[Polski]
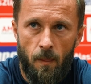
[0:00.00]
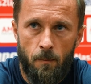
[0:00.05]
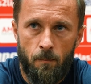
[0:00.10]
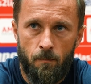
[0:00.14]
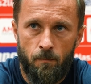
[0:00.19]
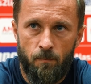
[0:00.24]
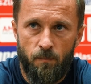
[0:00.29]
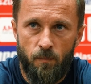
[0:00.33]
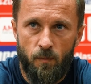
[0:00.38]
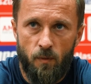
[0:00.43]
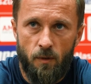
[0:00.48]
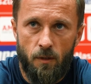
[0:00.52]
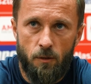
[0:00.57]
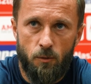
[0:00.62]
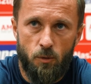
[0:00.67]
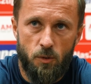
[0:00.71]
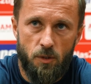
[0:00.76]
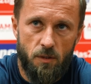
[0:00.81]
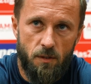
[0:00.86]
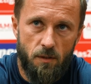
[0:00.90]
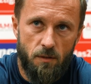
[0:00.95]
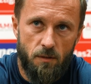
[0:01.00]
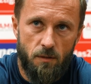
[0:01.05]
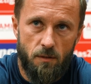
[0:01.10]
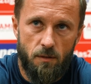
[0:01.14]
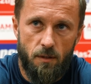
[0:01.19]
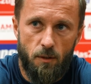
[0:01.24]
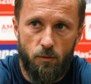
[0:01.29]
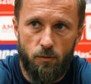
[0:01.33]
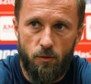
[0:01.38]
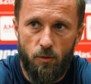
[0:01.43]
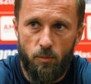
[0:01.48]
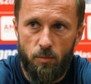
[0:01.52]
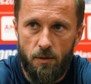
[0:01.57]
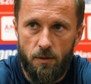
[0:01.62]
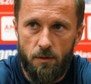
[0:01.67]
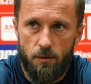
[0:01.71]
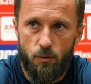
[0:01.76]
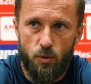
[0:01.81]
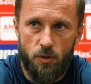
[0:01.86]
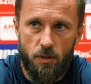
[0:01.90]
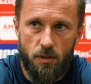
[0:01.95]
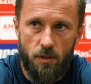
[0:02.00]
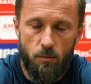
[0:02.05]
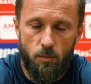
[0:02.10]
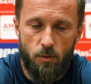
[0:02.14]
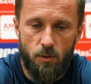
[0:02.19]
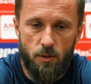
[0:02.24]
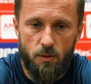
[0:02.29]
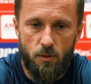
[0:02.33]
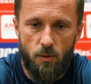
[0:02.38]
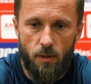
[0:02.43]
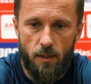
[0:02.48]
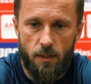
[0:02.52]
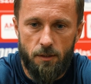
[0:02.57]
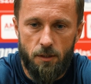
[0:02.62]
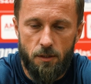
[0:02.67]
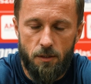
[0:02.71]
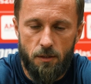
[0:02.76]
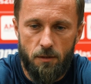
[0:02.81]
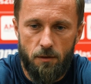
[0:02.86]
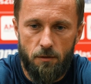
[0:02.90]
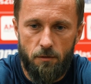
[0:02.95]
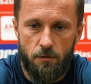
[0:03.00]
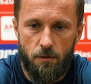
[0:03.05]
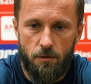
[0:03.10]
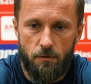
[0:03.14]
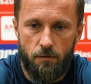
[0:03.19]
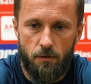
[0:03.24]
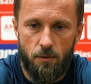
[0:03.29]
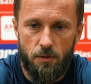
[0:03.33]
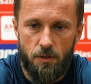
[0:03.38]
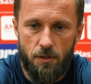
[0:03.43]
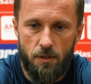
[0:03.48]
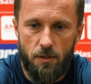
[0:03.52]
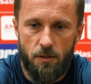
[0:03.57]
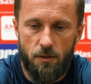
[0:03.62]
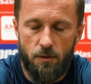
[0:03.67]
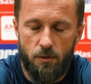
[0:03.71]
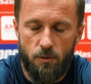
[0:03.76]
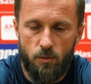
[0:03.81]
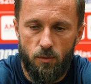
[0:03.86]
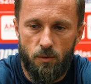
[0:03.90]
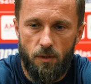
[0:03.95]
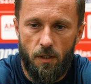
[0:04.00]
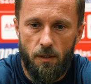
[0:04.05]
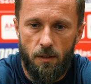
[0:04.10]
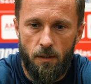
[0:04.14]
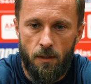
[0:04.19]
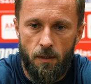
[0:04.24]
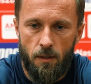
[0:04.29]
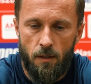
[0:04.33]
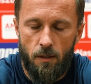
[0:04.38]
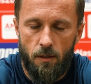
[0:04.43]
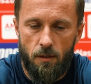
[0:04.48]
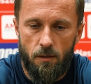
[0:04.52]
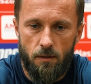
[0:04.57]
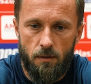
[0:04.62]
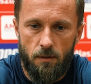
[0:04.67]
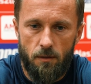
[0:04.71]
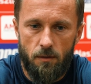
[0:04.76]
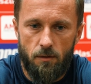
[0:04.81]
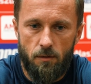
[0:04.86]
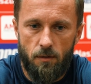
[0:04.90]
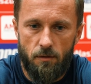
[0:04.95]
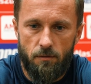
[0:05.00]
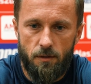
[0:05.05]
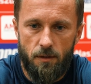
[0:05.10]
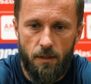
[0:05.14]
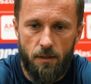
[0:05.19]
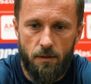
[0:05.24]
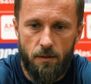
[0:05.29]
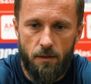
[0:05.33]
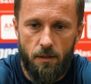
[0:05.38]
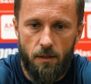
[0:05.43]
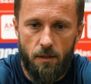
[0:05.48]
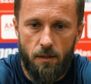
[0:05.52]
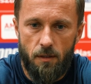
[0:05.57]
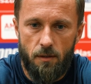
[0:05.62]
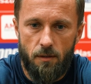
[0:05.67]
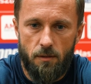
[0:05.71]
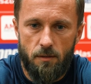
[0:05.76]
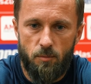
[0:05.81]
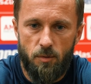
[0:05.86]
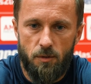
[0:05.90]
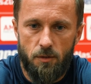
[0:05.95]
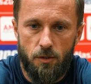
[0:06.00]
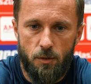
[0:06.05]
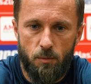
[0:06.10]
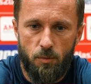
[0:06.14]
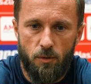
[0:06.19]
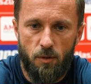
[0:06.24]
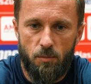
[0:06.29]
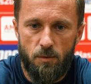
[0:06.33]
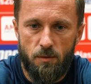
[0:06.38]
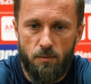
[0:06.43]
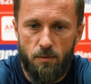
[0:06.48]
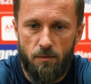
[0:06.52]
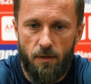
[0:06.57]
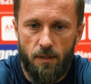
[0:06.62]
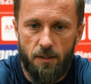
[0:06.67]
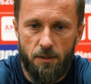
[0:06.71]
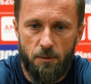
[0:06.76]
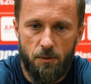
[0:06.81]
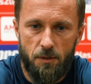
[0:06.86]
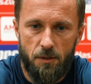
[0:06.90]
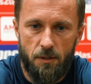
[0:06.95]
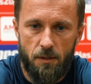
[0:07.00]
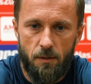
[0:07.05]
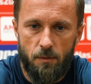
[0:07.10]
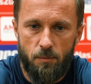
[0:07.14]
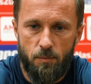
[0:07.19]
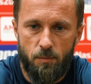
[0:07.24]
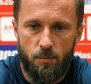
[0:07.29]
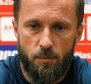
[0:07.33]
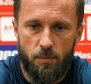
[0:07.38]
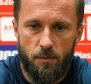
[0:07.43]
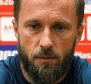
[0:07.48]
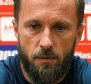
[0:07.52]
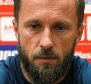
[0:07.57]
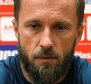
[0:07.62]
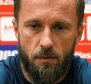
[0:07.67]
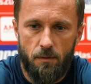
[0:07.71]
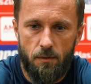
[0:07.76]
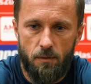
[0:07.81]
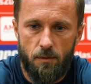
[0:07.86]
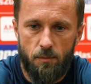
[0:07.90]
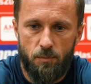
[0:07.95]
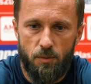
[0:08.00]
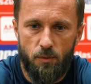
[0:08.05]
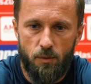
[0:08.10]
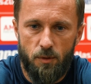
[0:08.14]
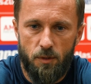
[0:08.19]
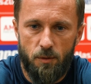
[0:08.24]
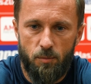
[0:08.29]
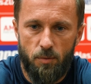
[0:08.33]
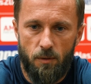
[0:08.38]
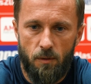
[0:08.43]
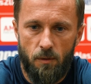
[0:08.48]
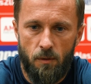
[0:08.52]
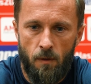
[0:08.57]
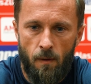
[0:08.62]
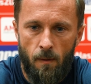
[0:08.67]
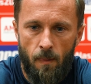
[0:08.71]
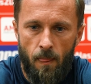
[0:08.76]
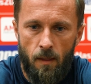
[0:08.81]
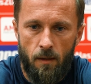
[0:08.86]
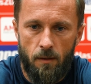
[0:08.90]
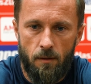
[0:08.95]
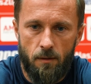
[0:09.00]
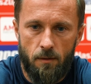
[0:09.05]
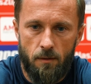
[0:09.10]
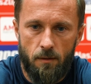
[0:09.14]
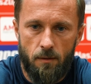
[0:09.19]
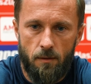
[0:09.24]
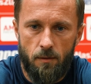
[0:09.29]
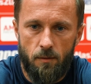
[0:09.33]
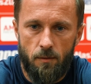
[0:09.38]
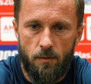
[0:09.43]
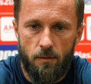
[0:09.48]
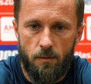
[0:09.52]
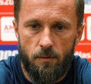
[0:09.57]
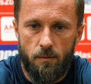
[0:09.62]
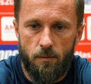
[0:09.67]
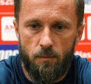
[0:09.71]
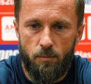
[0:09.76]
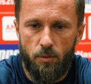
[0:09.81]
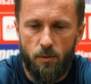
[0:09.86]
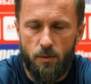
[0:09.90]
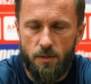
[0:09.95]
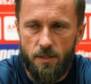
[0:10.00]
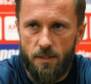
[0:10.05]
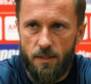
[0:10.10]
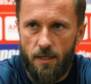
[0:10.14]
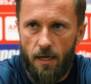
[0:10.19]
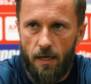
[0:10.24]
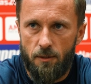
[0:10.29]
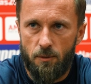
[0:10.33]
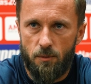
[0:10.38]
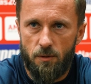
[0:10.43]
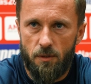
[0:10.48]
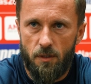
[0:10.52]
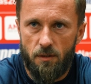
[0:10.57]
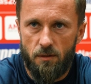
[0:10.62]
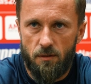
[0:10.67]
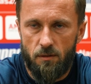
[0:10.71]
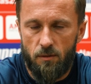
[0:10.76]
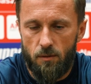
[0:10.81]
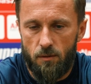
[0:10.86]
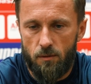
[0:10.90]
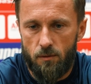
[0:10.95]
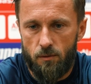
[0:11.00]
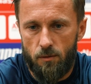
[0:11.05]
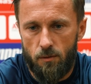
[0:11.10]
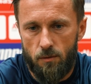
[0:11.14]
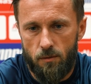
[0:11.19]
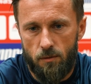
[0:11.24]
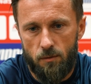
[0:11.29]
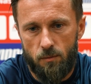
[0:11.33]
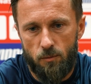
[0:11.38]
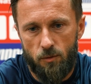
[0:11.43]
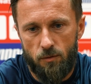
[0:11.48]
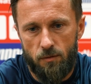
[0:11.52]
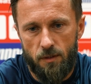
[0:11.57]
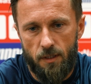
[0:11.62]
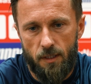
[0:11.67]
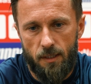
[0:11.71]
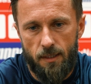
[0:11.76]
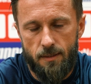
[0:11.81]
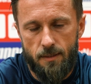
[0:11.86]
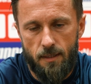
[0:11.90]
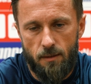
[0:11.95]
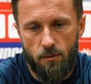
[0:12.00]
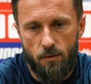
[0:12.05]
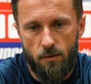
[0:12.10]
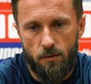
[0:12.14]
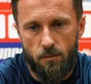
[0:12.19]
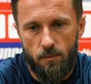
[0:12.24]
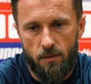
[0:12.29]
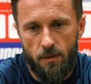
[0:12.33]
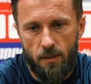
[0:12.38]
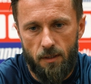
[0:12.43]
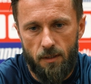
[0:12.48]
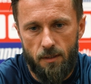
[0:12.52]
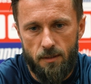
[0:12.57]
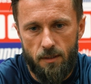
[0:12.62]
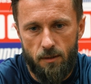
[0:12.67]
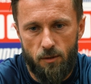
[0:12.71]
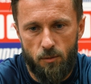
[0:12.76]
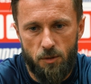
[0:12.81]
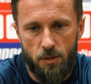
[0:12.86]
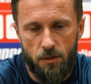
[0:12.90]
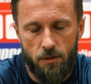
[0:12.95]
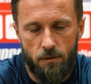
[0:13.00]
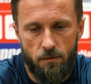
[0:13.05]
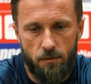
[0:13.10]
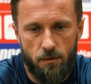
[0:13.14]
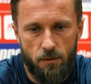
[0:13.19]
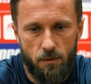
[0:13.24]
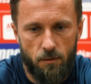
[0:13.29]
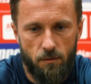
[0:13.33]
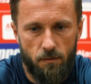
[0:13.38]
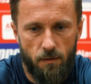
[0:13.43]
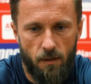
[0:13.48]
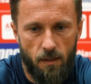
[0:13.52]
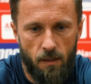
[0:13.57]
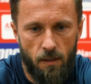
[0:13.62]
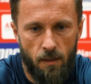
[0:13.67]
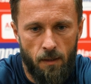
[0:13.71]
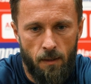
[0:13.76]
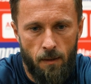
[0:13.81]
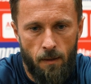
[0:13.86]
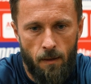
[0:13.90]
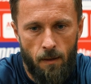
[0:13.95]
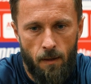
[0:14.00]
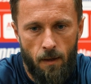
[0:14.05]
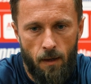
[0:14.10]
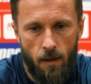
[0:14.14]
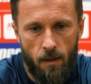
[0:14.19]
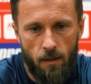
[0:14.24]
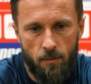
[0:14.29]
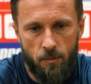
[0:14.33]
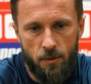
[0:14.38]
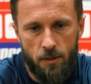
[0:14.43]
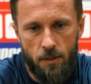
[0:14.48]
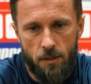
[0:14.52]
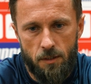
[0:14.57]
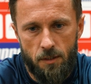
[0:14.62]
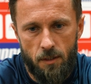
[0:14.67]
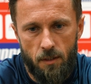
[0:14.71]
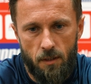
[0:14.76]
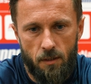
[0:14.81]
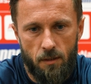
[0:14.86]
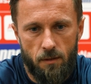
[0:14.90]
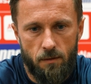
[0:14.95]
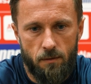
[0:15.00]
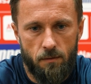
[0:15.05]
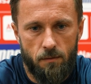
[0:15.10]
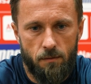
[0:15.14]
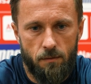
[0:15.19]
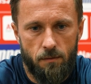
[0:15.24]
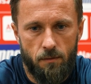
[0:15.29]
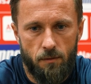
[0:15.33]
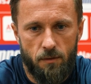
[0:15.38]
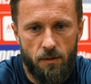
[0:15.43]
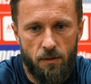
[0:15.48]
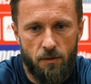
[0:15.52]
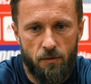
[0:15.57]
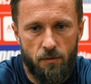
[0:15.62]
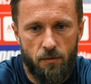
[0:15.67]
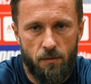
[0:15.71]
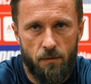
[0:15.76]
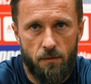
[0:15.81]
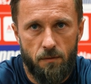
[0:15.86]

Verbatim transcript: Mm, którzy zarówno byli dłużej na boisku, ale też i, i wchodzili. No tutaj e, no ewidentnie zbyt szybko pozbywaliśmy się e, piłki po, e, po odzyskaniu jej. To, to mówię, nakręcało, no, nakręcało przeciwników, ale, ale myślę, że no też